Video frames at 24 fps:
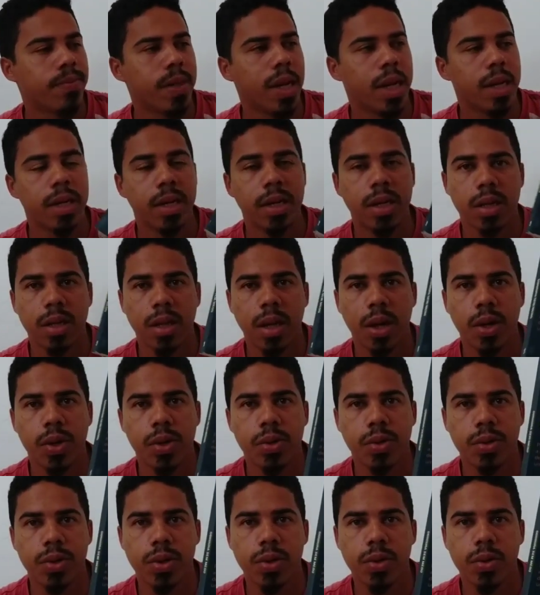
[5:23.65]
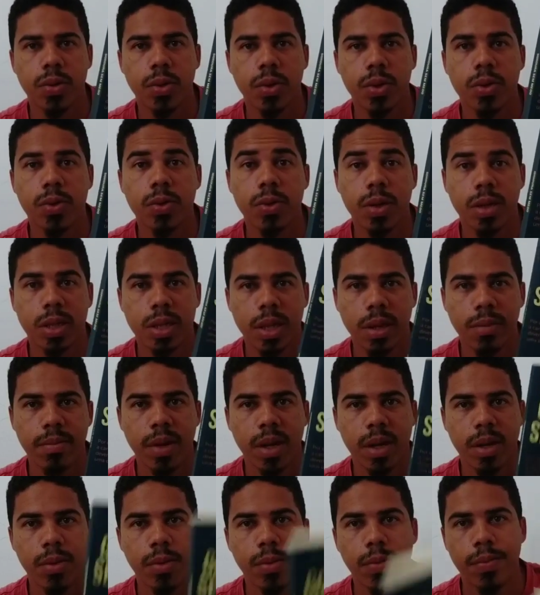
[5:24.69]
da Nina Teixos, Gordura Sem
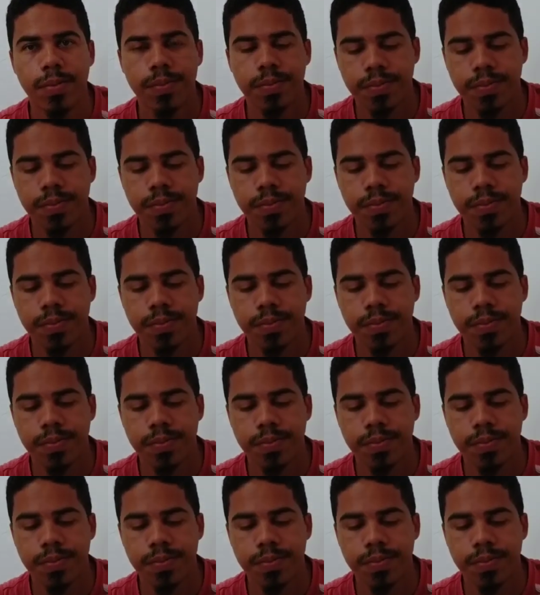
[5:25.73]
Medo.